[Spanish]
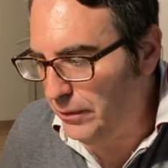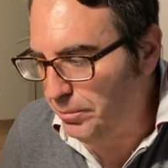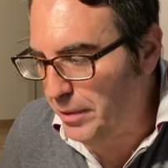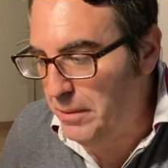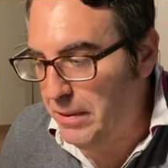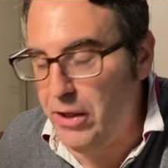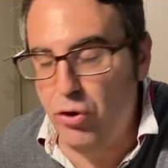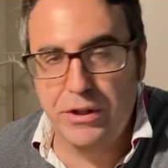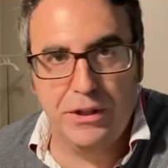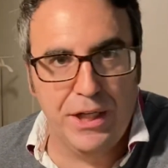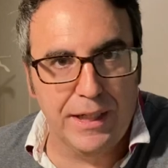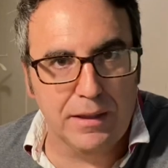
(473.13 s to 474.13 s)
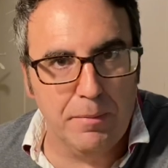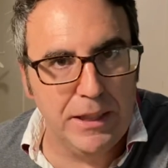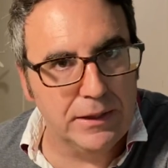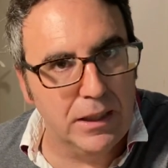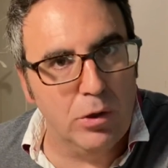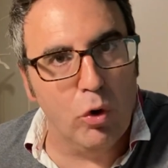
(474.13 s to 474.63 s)
primero
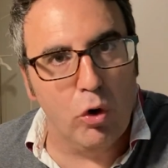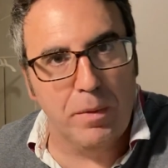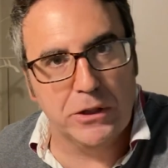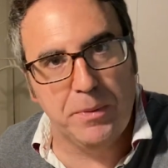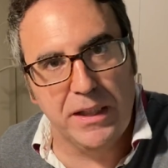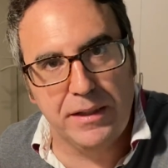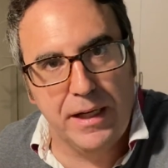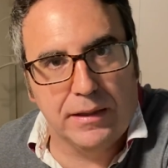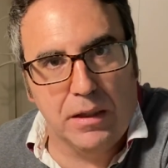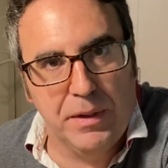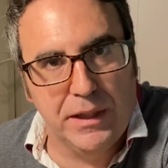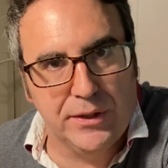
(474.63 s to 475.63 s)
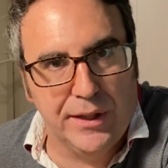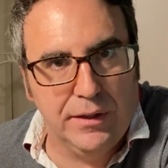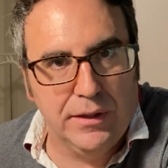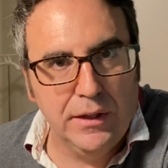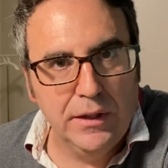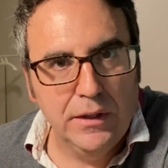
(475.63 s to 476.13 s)
indirectamente y luego más bien
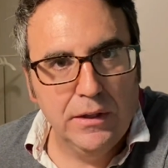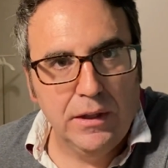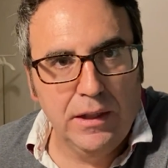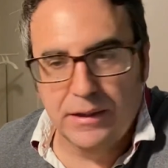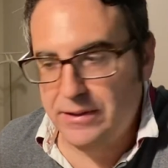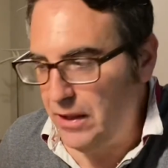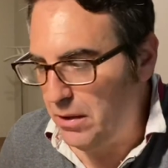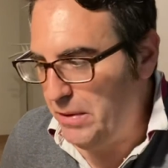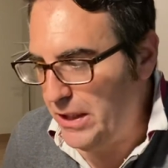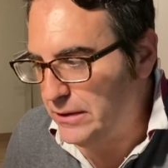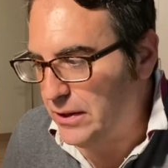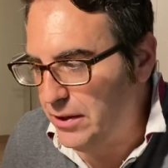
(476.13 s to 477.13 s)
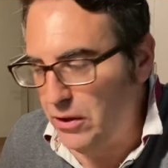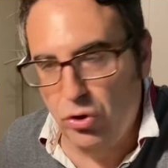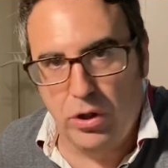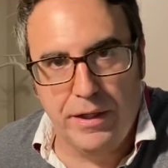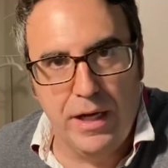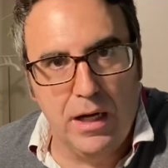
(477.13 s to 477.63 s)
directamente, les terminas haciendo
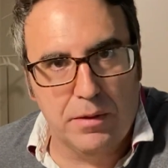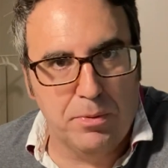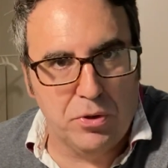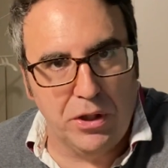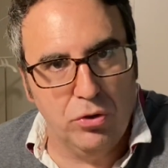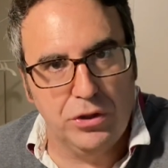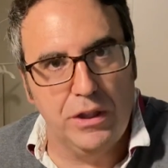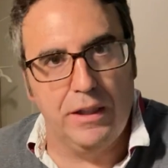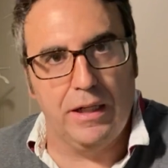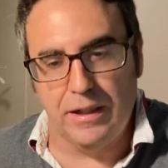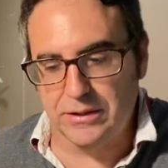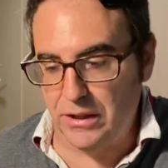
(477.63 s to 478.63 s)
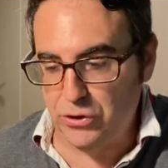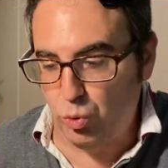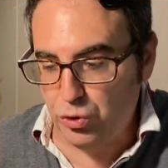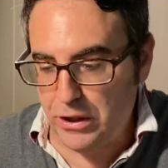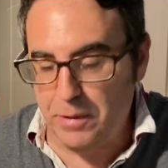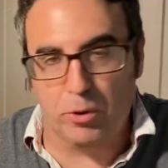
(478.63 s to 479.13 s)
callar porque no tienen ganas de
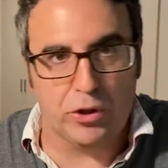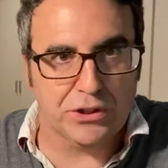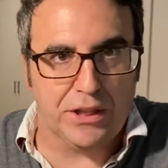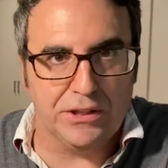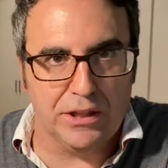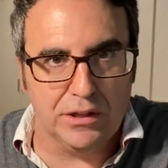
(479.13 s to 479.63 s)
discutir y porque estáis en